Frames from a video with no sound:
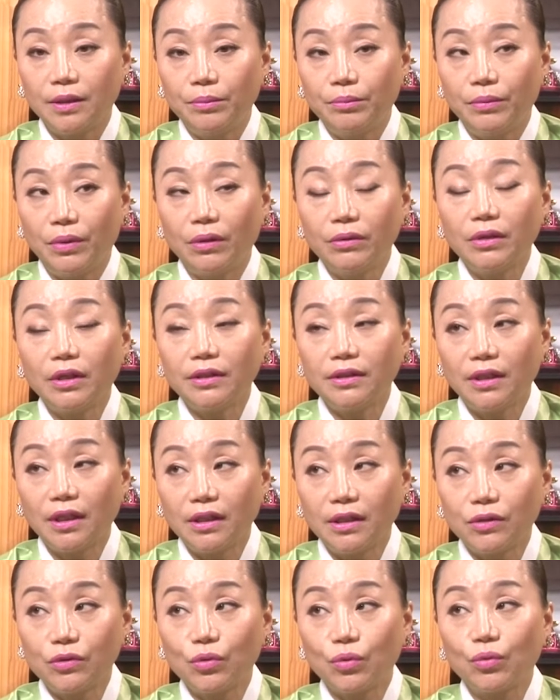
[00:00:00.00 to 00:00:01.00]
몇월
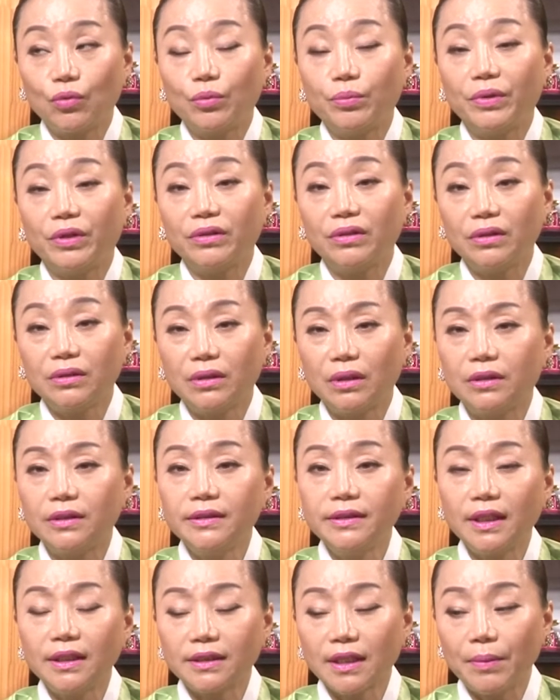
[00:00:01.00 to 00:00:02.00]
달이 좋고 몇월 달,
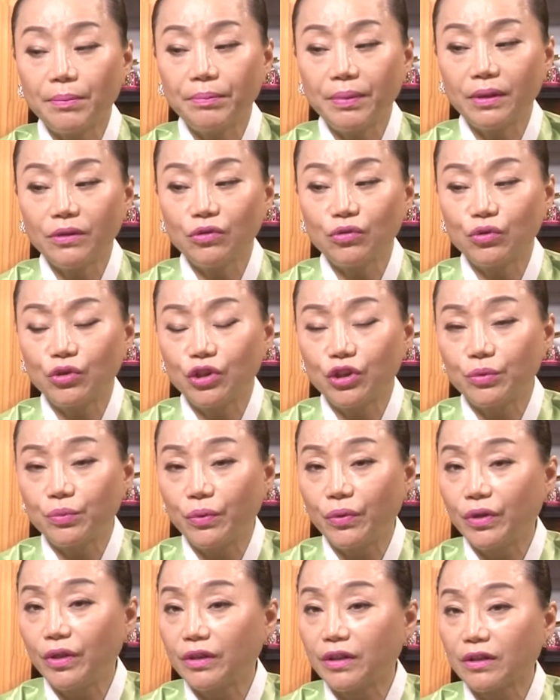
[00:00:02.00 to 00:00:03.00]
근데
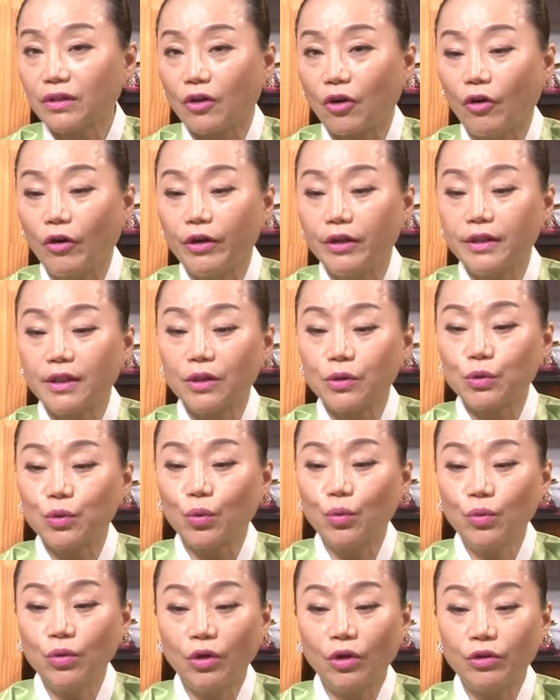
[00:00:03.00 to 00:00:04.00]
365일 거의 다
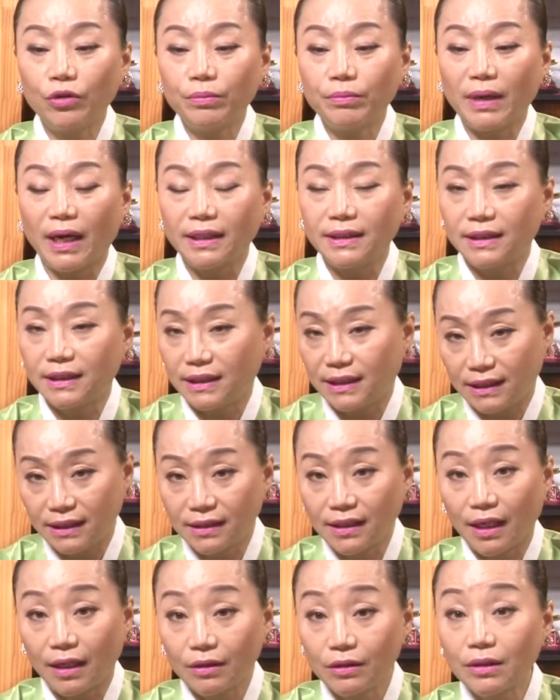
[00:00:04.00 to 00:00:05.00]
좋은 거는 많지는 않아요.